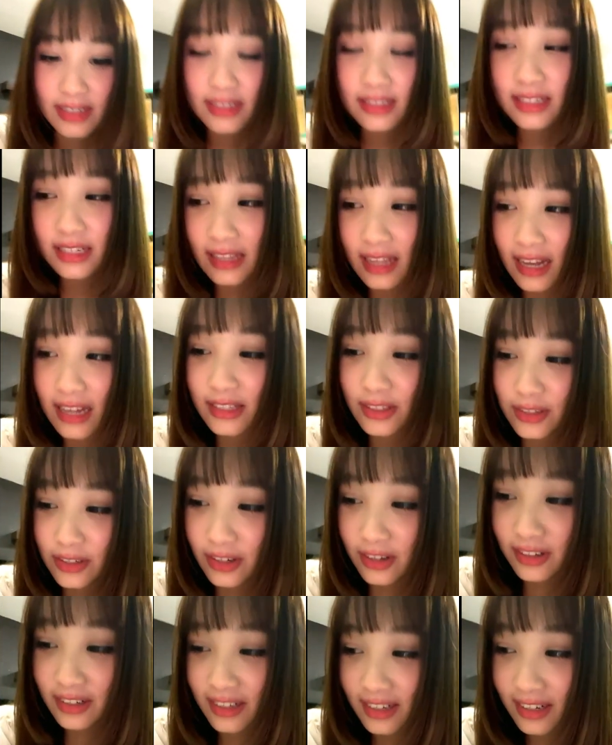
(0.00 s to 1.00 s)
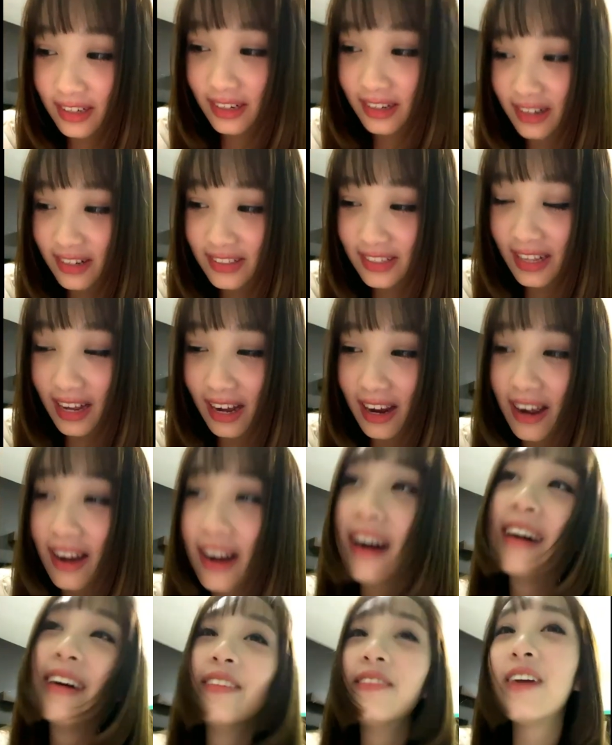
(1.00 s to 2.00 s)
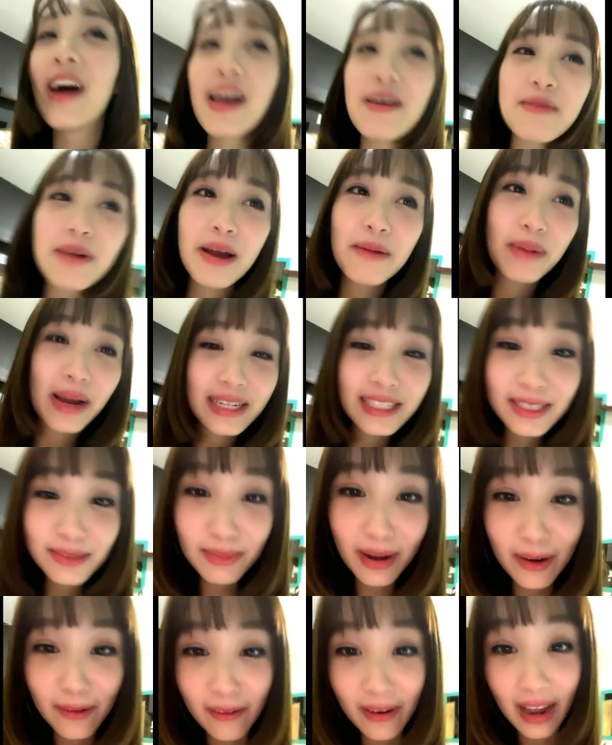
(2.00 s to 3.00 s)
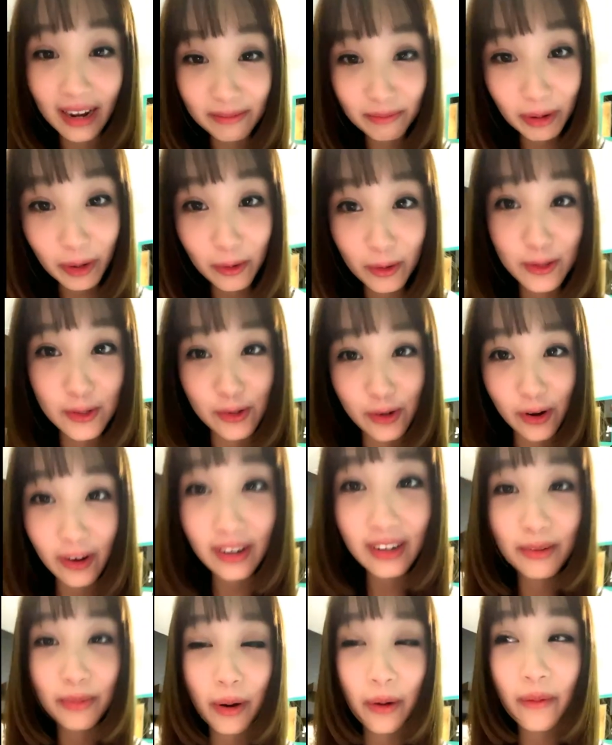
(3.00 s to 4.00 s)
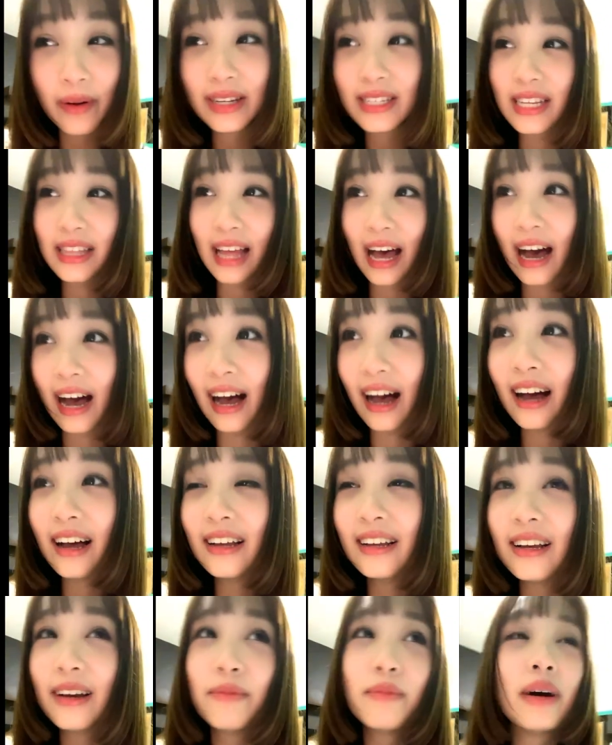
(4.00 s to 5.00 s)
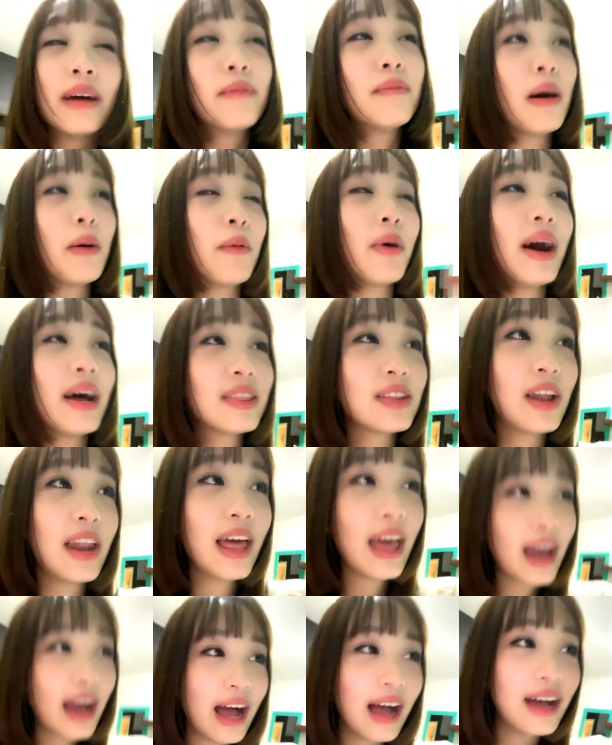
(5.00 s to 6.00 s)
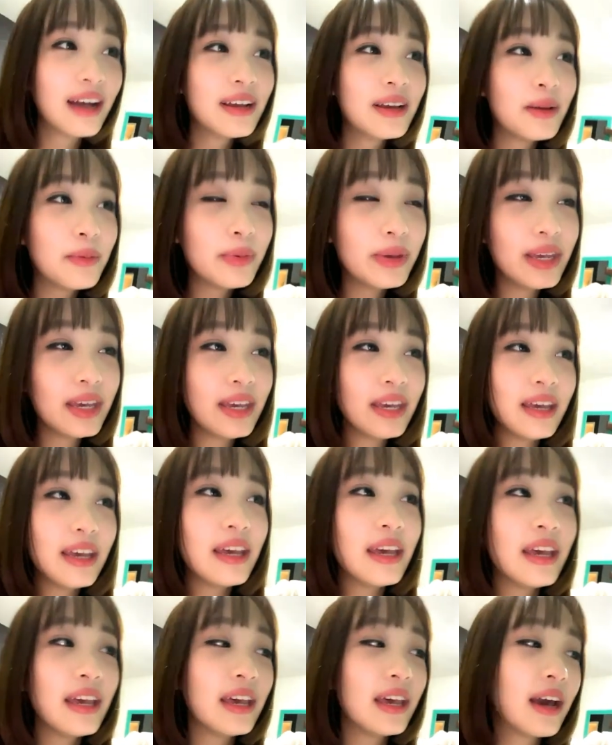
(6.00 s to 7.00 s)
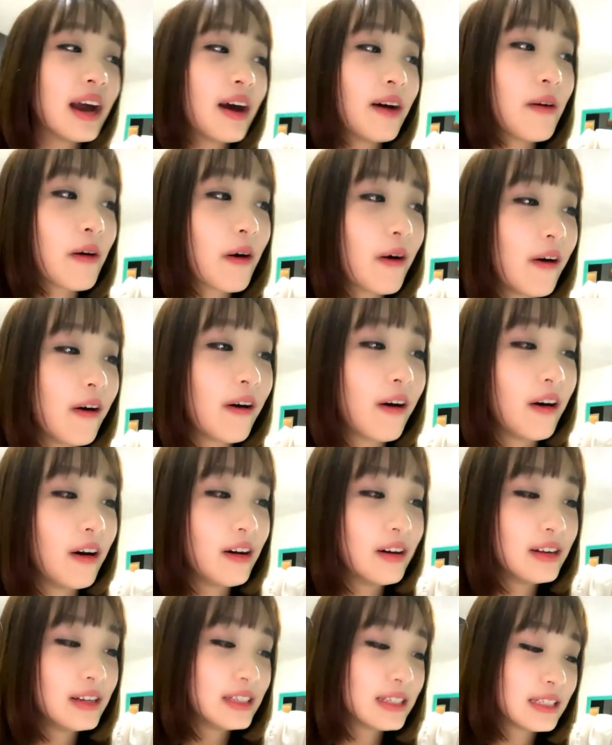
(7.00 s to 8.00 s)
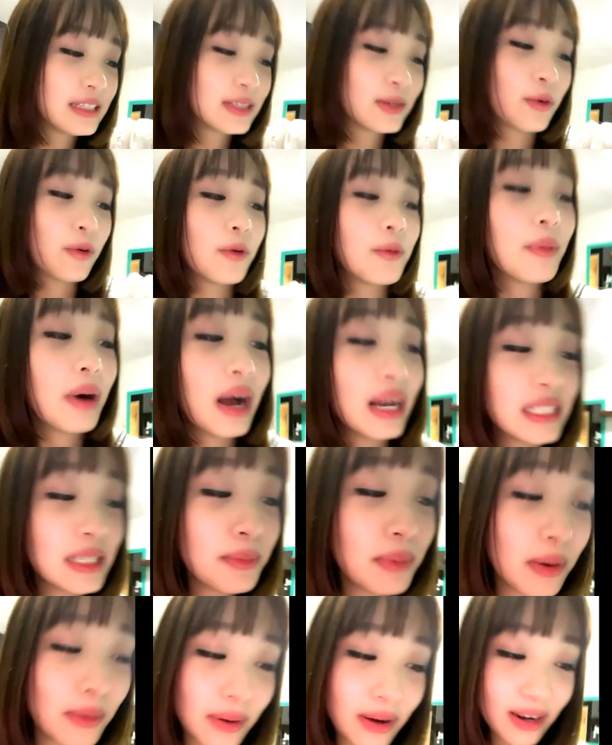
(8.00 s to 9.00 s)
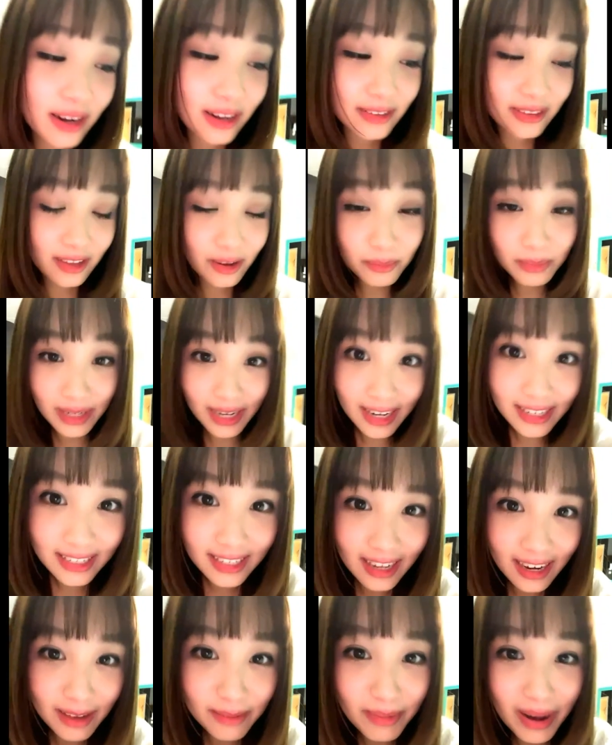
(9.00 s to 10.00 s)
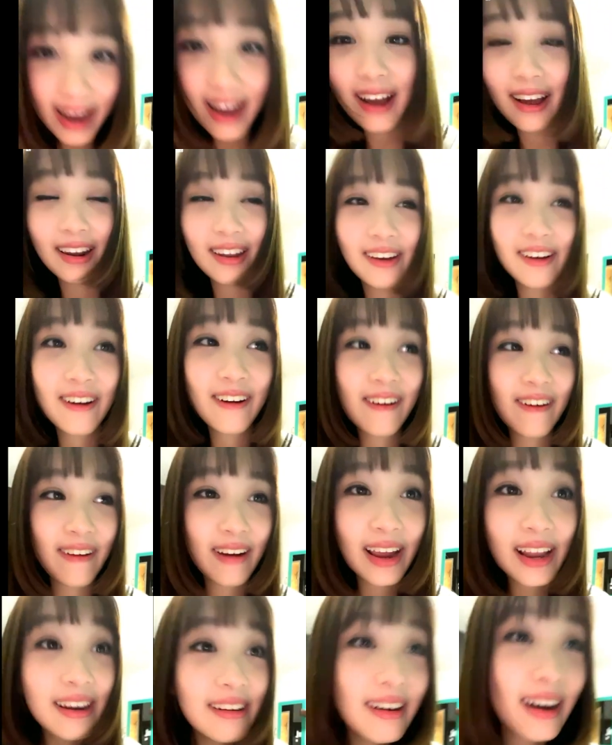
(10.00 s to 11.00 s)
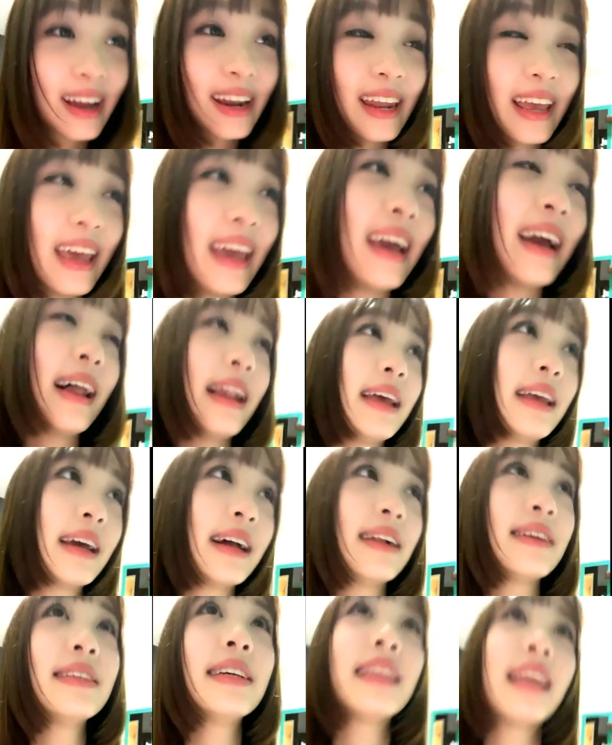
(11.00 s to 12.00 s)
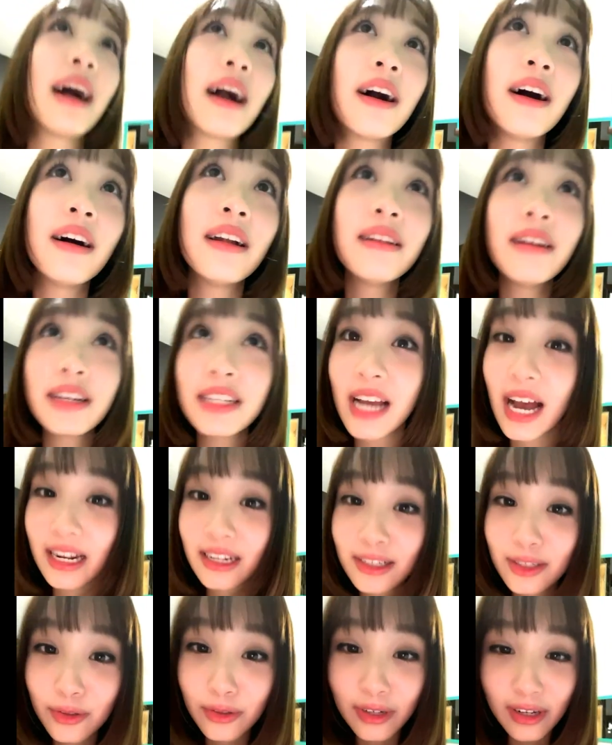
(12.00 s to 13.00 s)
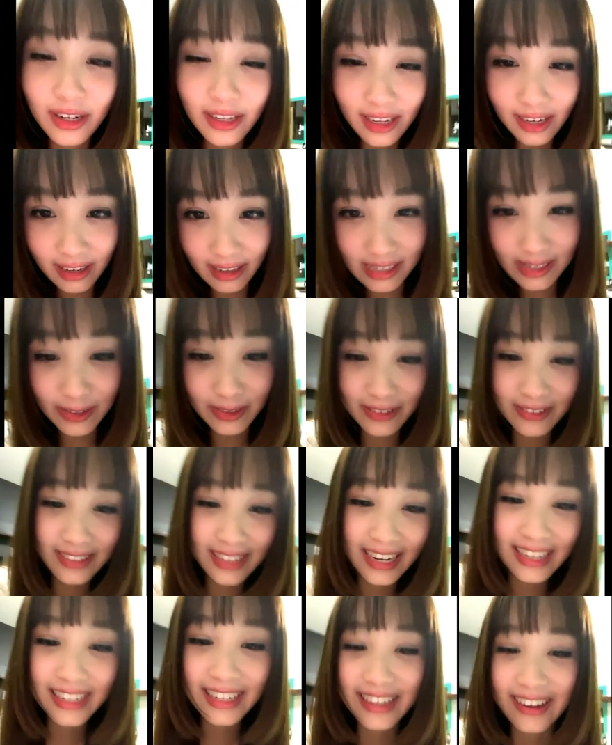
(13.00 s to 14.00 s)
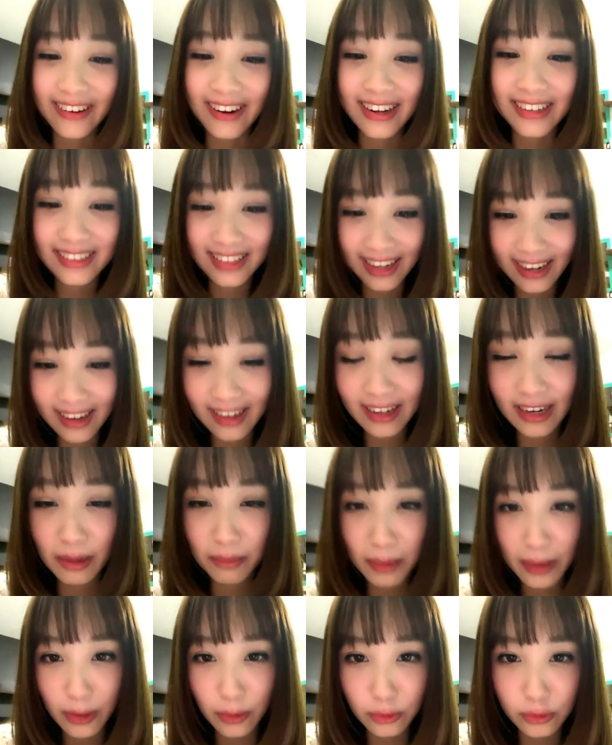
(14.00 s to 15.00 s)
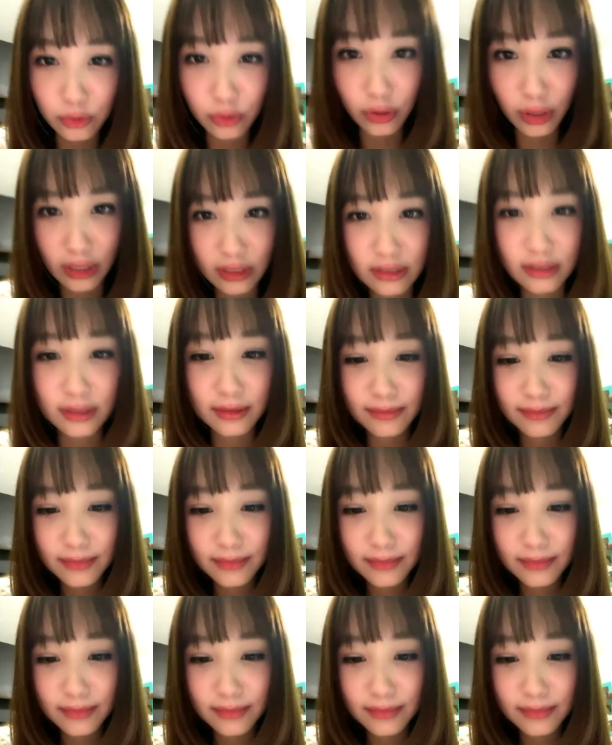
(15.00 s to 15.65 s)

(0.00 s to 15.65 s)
สิตาจดออเดอร์แล้วสิตาก็ไม่ไม่ไม่ที่มาของการเป็นคนจดออเดอร์เพราะว่าสิตาเหมือนแบบว่าตอนแรกอ่ะพี่เขาก็ส่งมาใช่ไหมว่าต้องมีหน้าที่อะไรบ้างแล้วก็ให้เลือกกันเองอะไรเงี้ยแล้วสิตาก็เลือกช้าที่สุดก็เลยเหลืออยู่หน้าที่เดียวนะคะสิตาก็เลยได้เป็นคนจดออเดอร์